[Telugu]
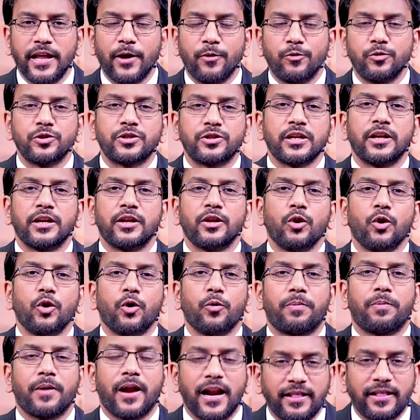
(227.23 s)
దేవుని సన్నిధిలో
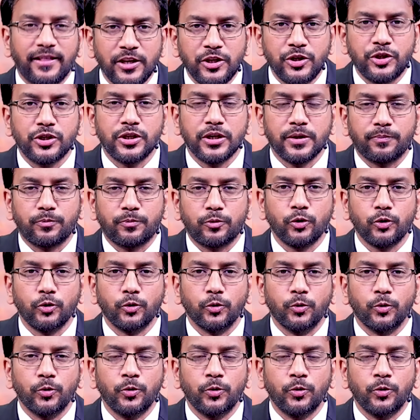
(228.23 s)
ప్రార్థించినప్పుడు